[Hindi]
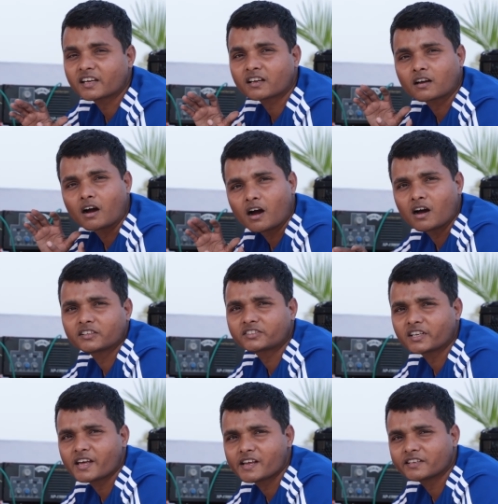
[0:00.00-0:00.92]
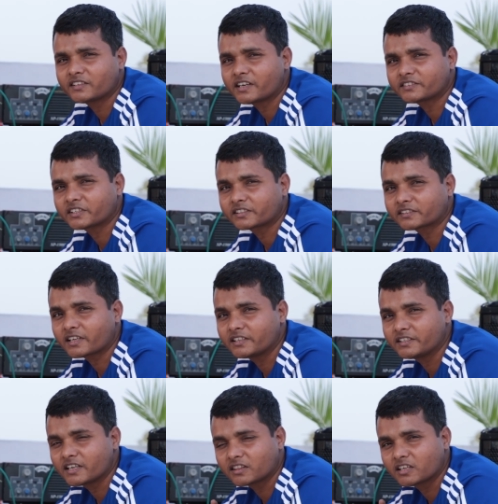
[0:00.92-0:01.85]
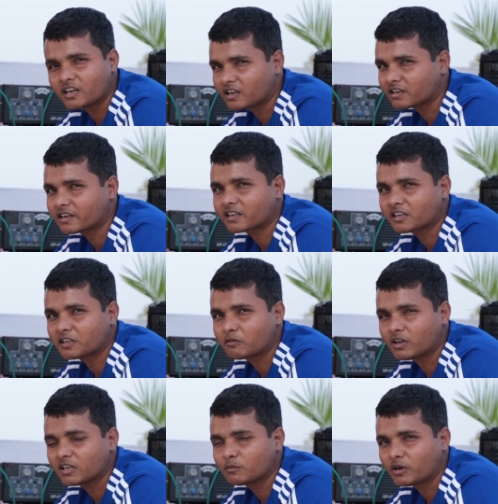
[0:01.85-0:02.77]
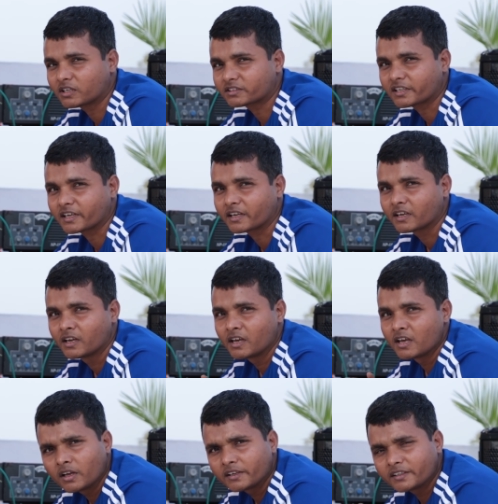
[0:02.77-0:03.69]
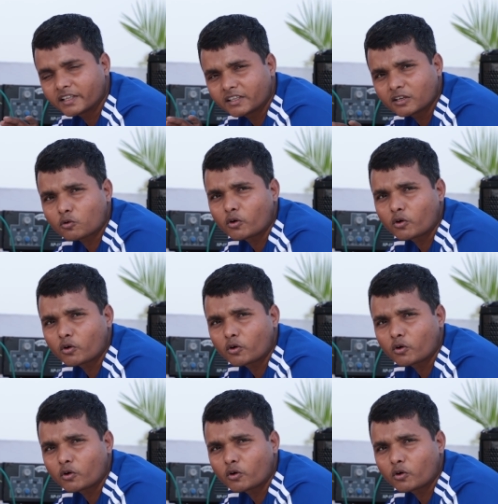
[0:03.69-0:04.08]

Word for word: ये कहाँ चलाया जा सकता है ये ध्यान रखने वाली बात है यदि